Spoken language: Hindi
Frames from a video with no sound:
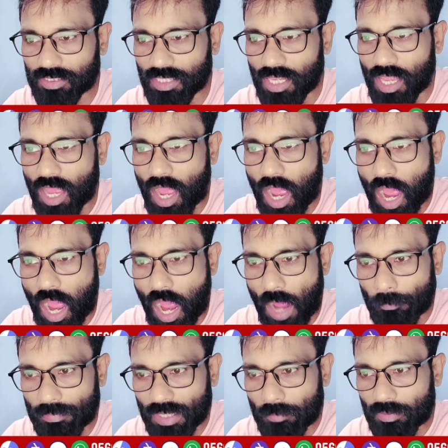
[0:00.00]
ही
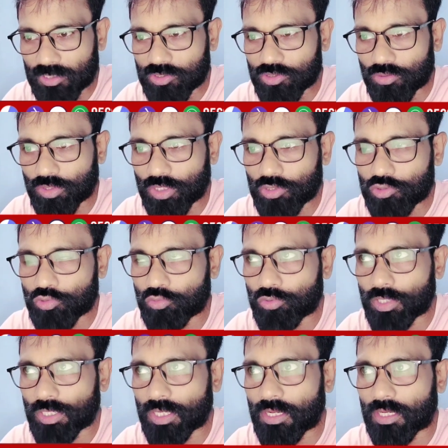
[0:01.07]
अपने बच्चों की
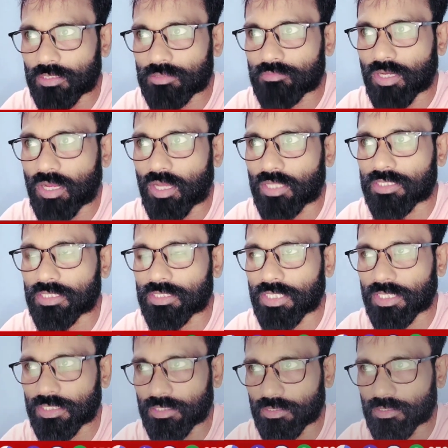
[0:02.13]
झूठी कसम खाते थे
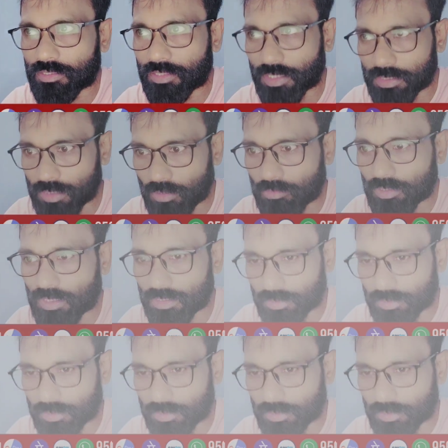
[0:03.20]
इन नेताओं के